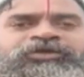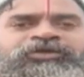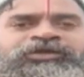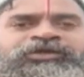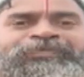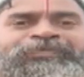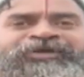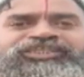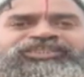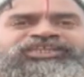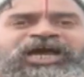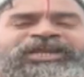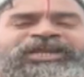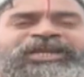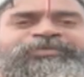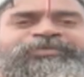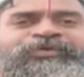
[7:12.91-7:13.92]

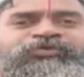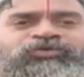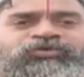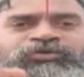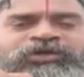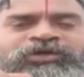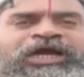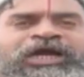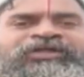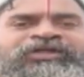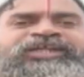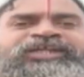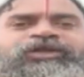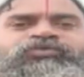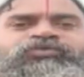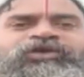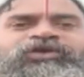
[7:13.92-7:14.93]
కబర్దారని మేము అందరికీ
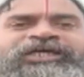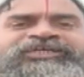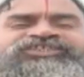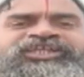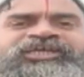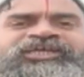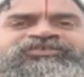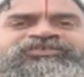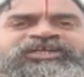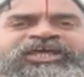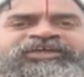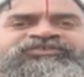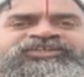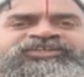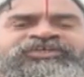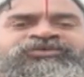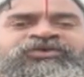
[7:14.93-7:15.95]
కూడా హెచ్చరికలు జారీ
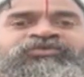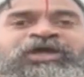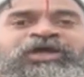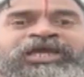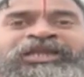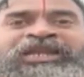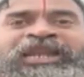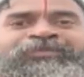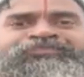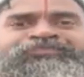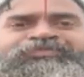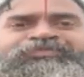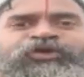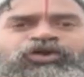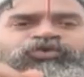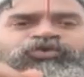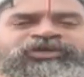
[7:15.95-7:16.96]
చేసాం
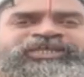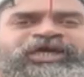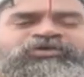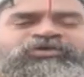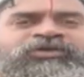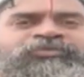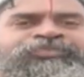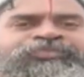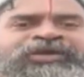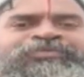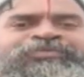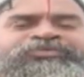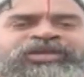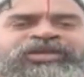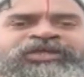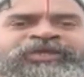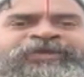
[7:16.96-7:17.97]
లెంపలు కొట్టారు బ్రాహ్మణులకి